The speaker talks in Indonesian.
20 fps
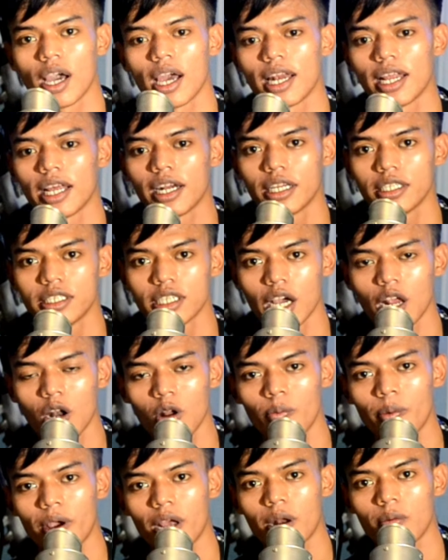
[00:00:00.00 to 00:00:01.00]
kalian aja
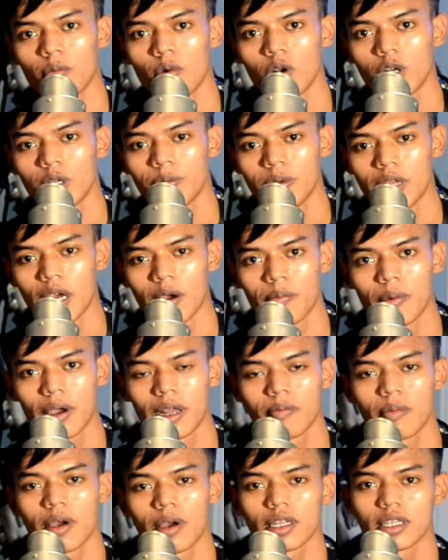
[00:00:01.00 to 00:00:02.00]
kalau pengen modif diapain
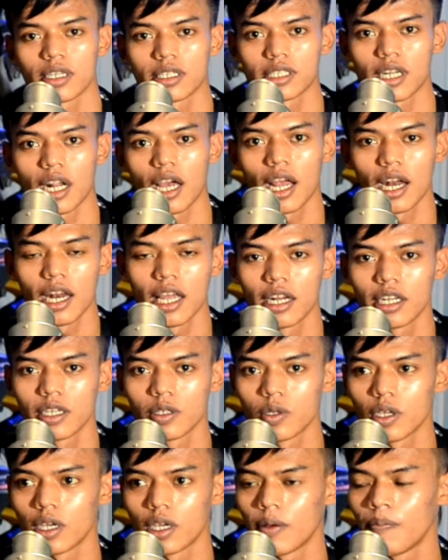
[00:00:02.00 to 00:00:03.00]
maka terserah kalian
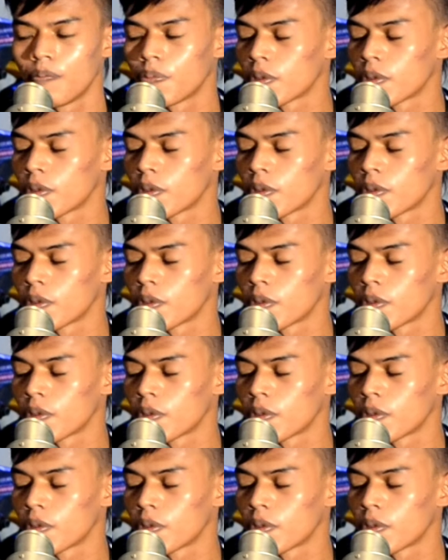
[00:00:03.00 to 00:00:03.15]
gitu ya